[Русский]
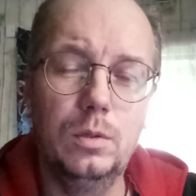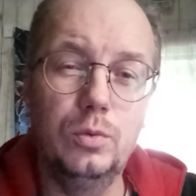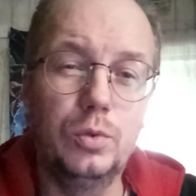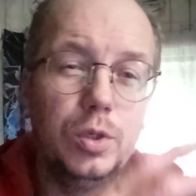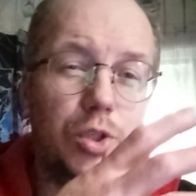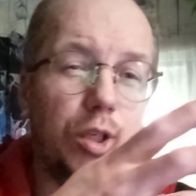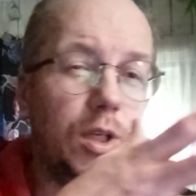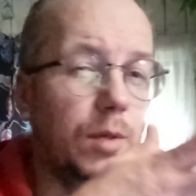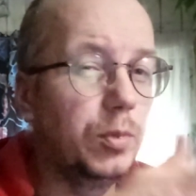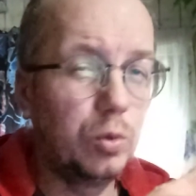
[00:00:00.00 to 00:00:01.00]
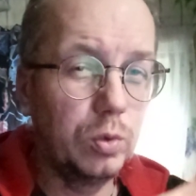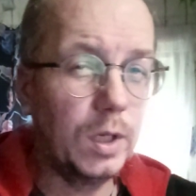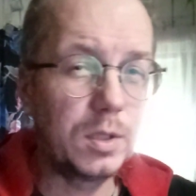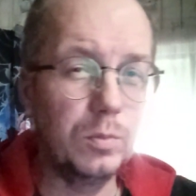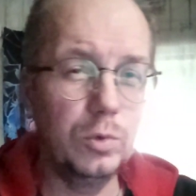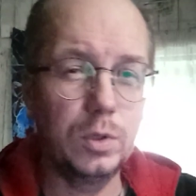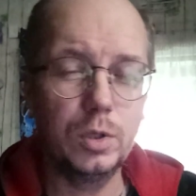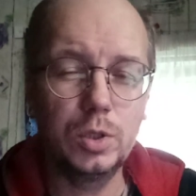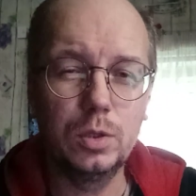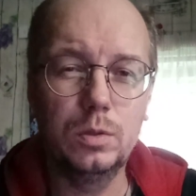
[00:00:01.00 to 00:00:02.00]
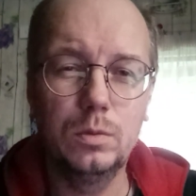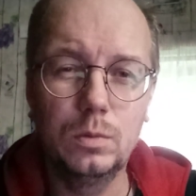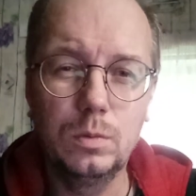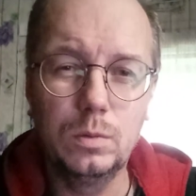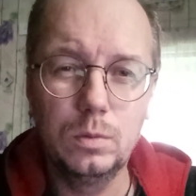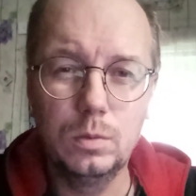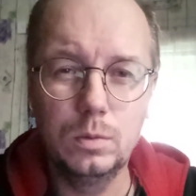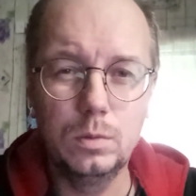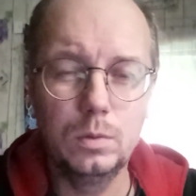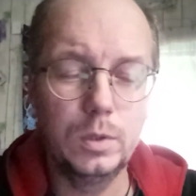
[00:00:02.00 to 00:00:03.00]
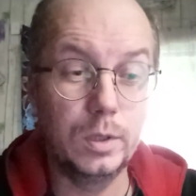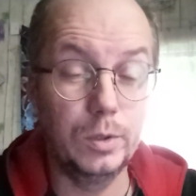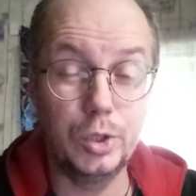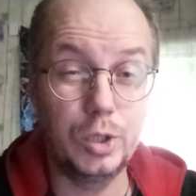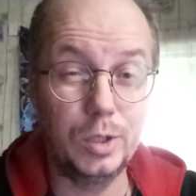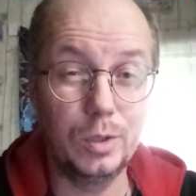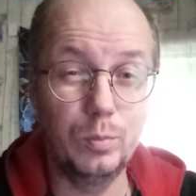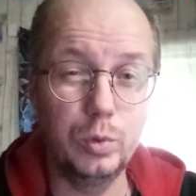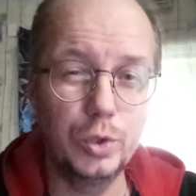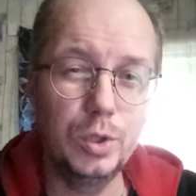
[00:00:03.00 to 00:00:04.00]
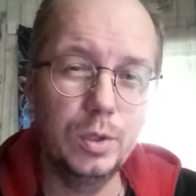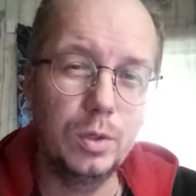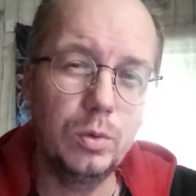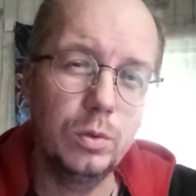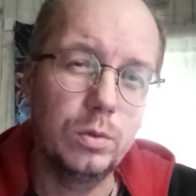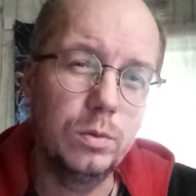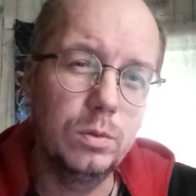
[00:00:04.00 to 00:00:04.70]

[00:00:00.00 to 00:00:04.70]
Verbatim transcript: Но ты же как бы туда смотришь. Ты говоришь, это от Божий народ.